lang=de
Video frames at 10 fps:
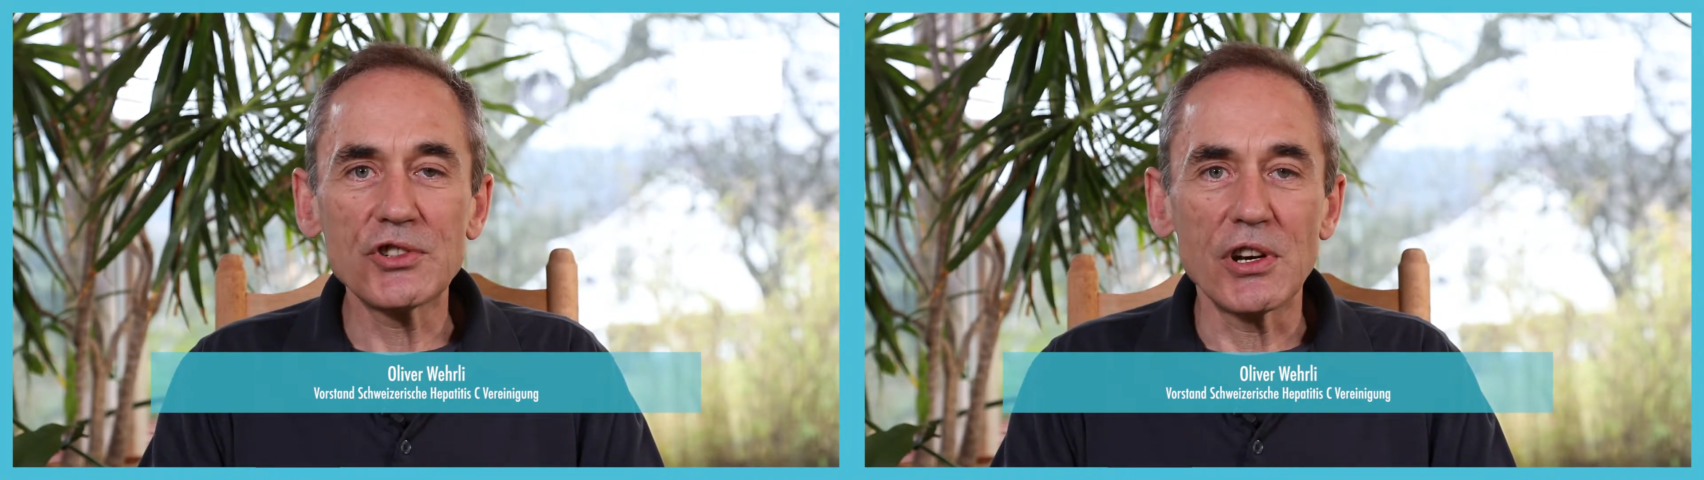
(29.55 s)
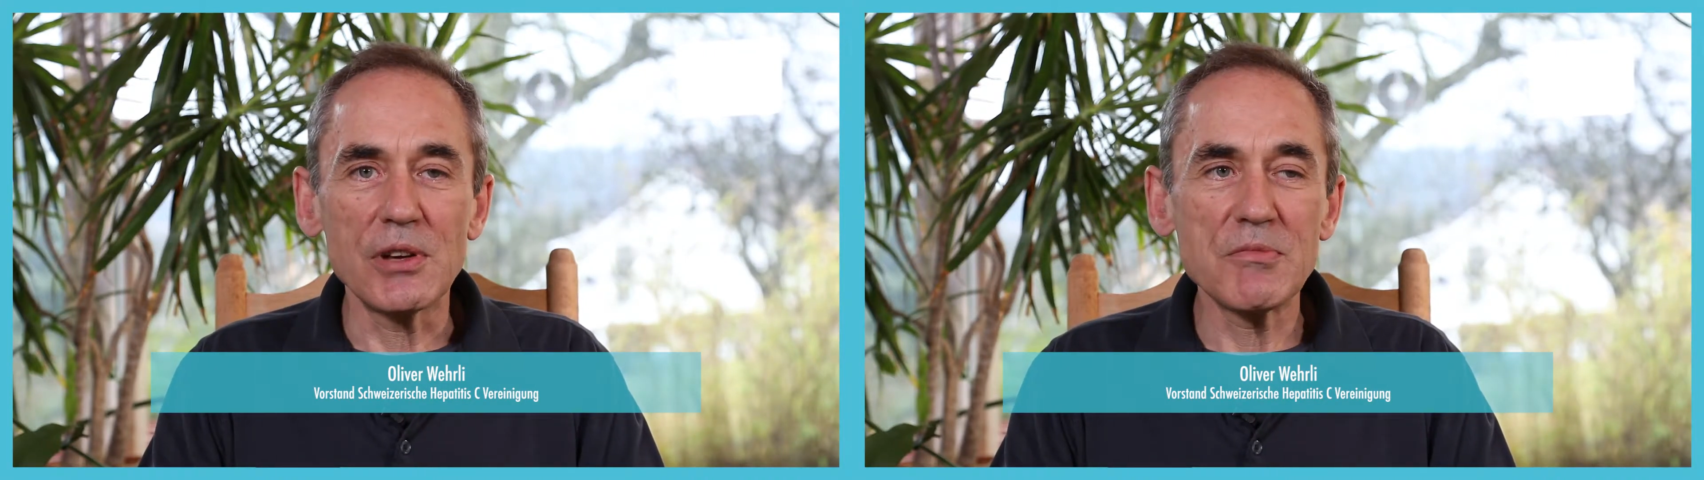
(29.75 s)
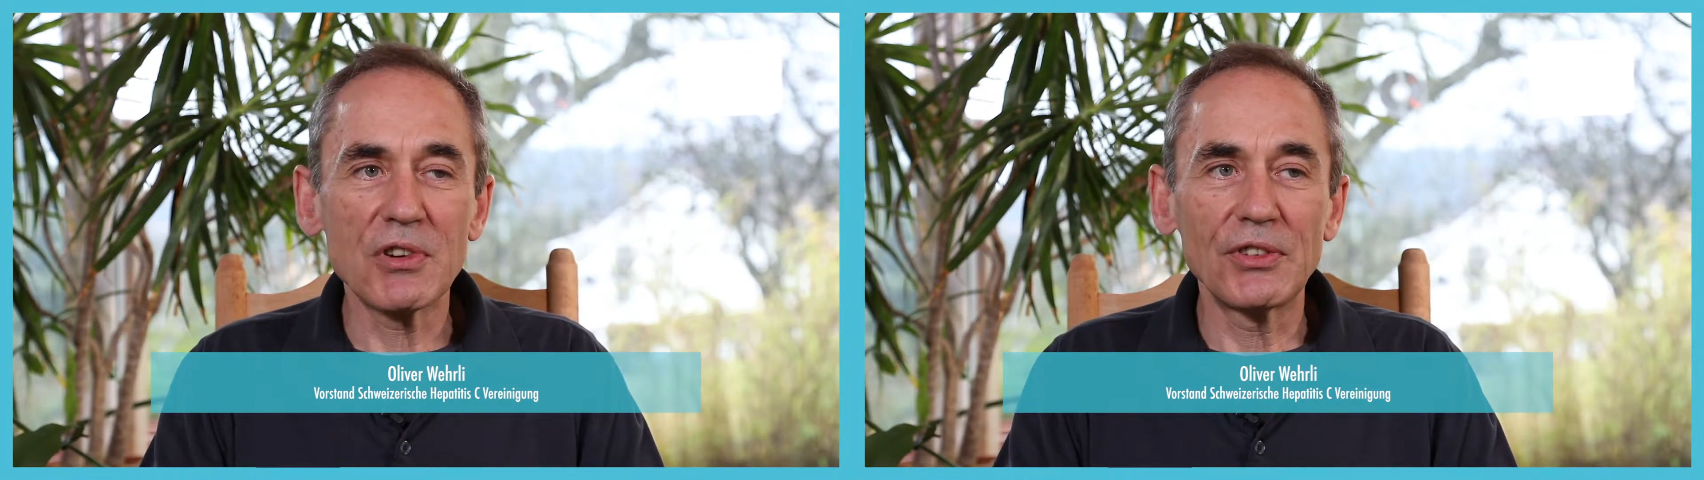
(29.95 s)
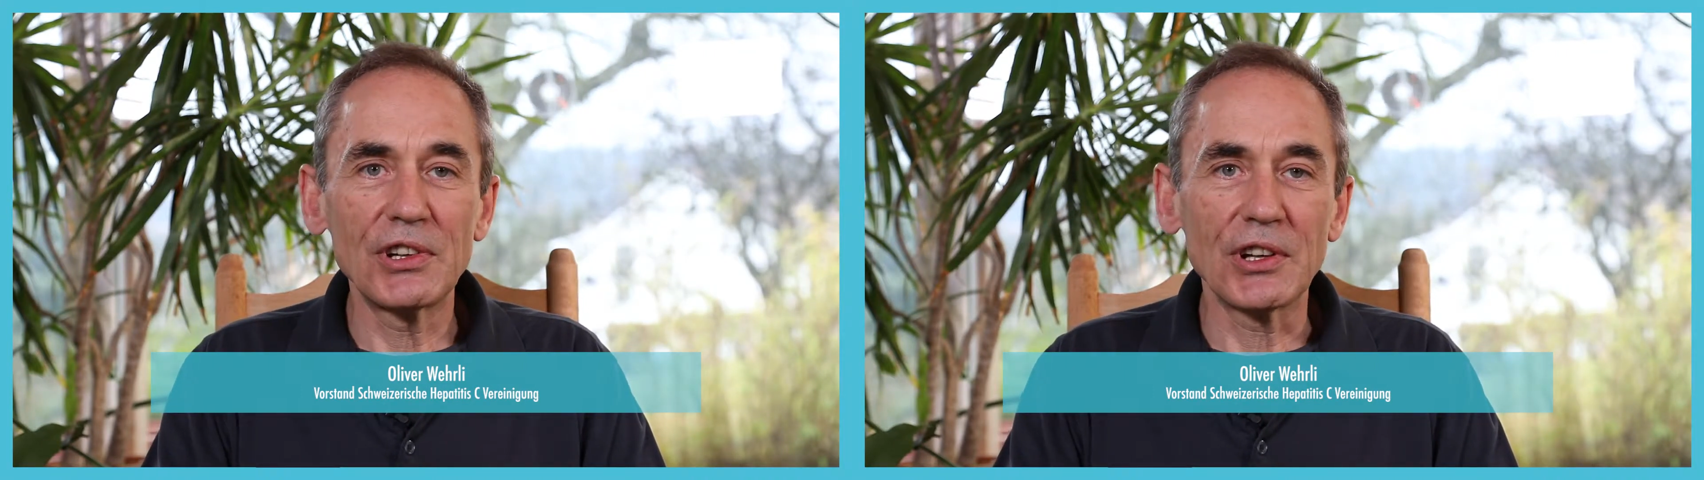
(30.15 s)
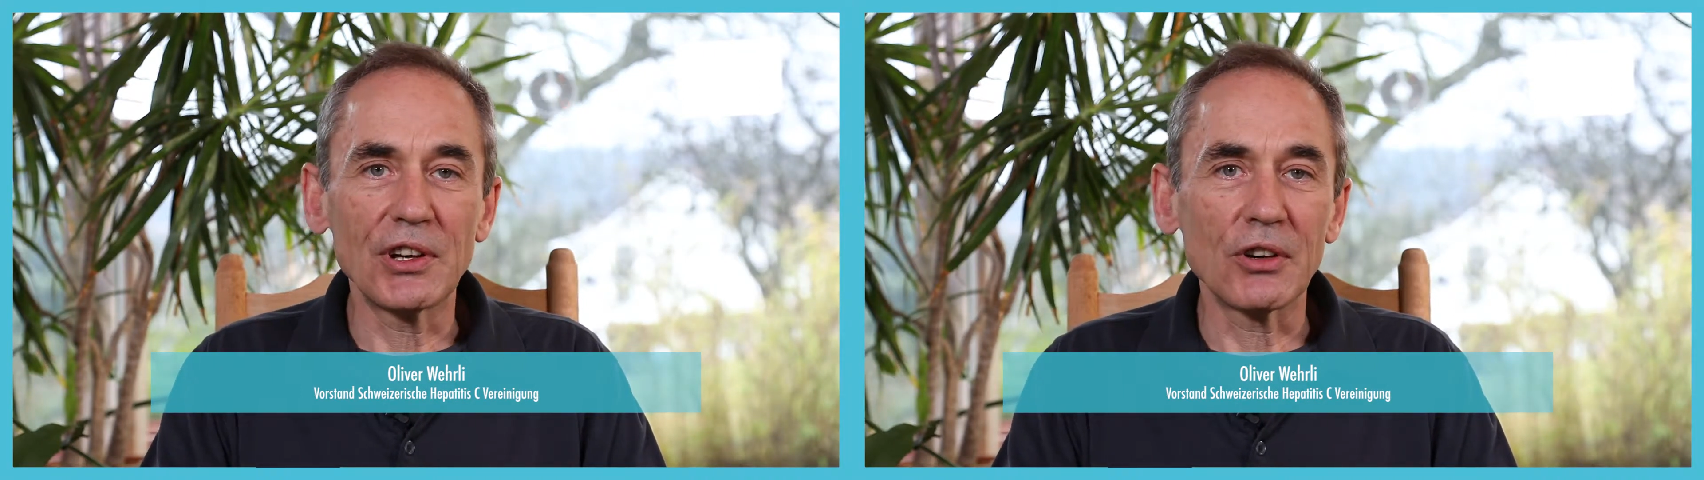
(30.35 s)
schlimmer wie
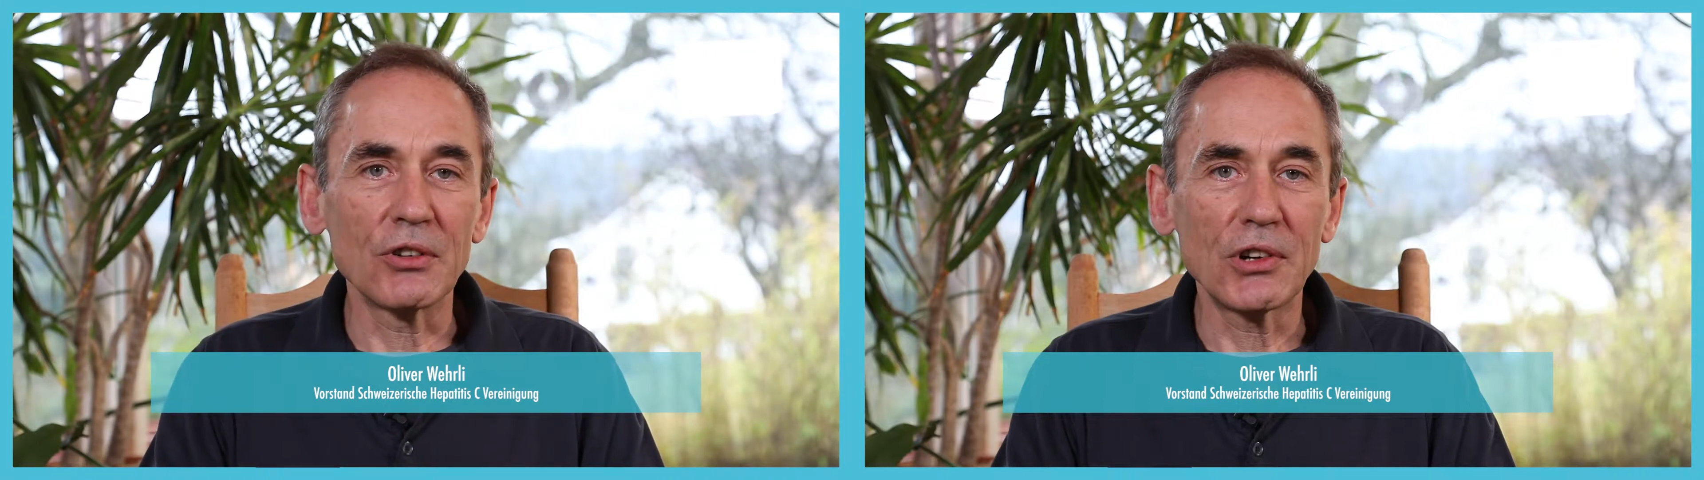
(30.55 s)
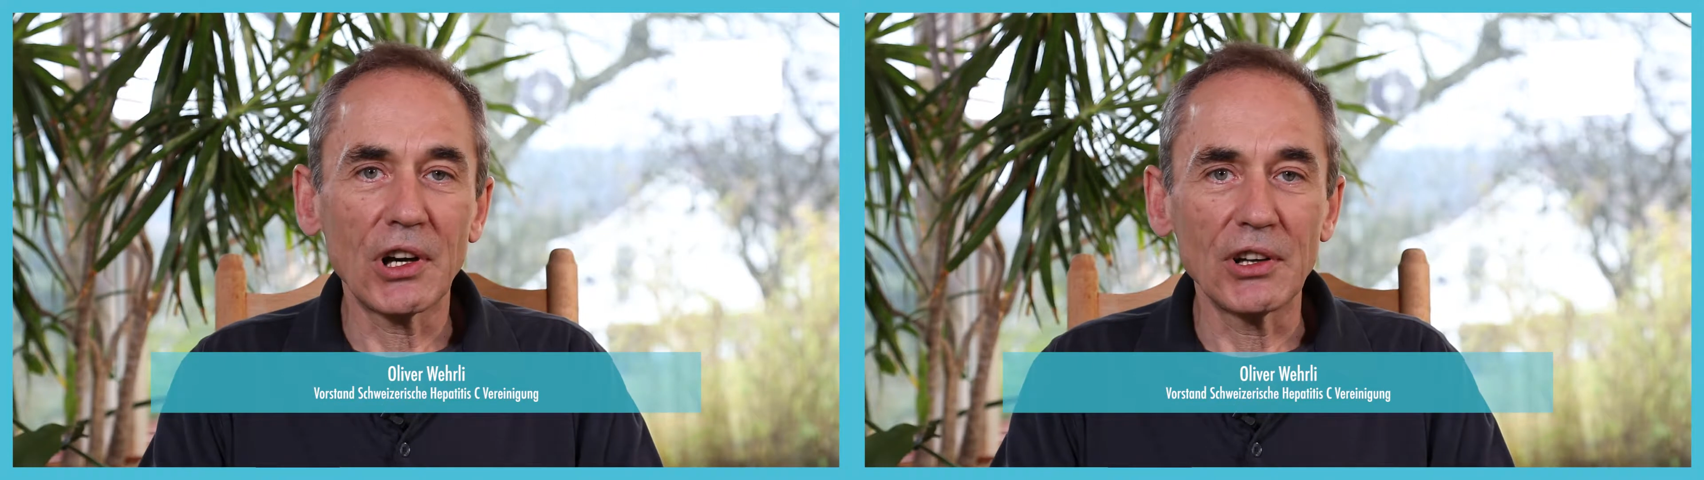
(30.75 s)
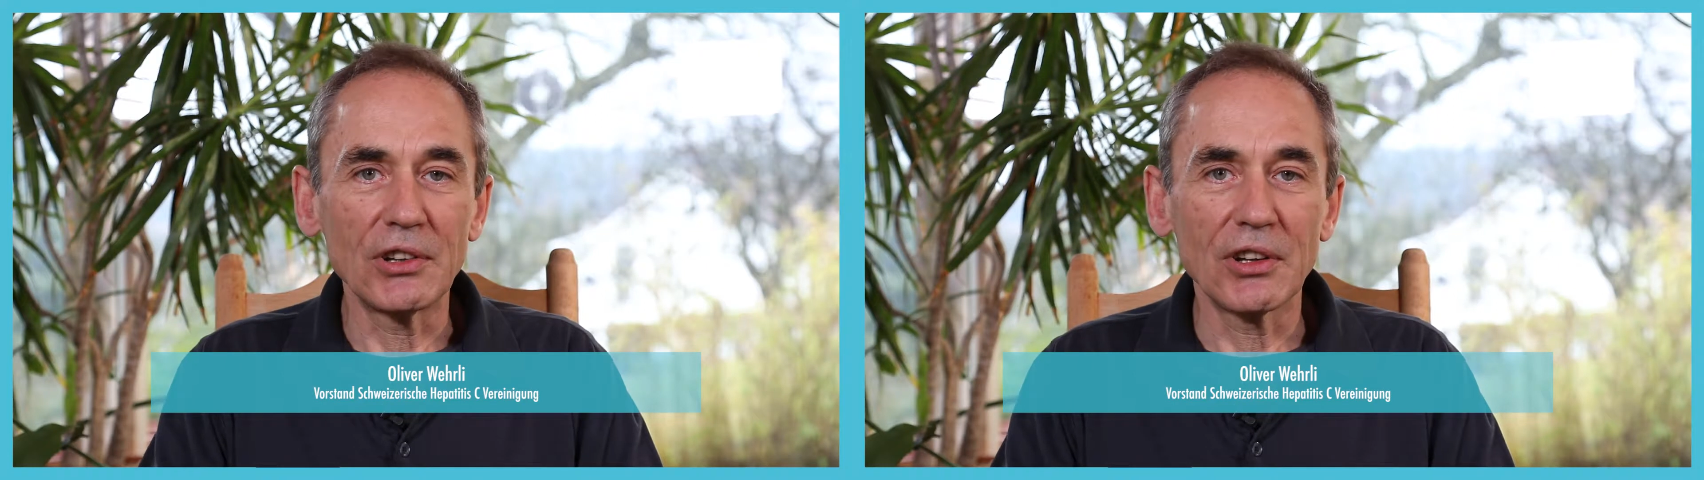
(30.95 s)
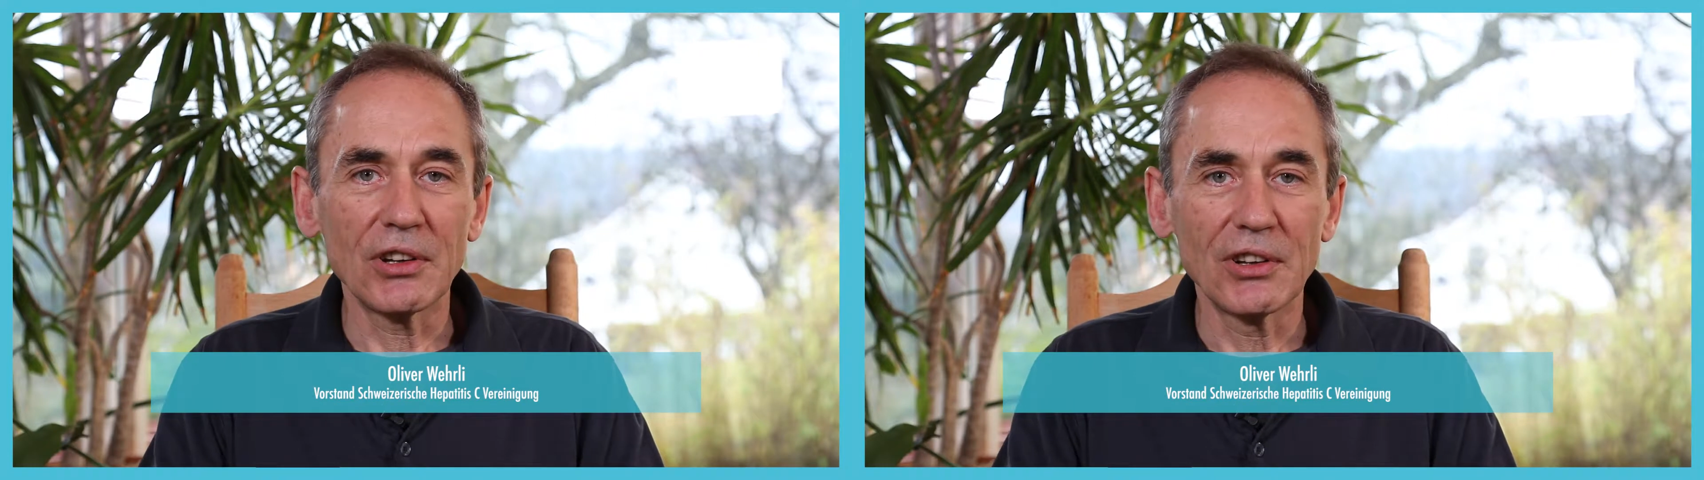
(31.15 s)
die Krankheit.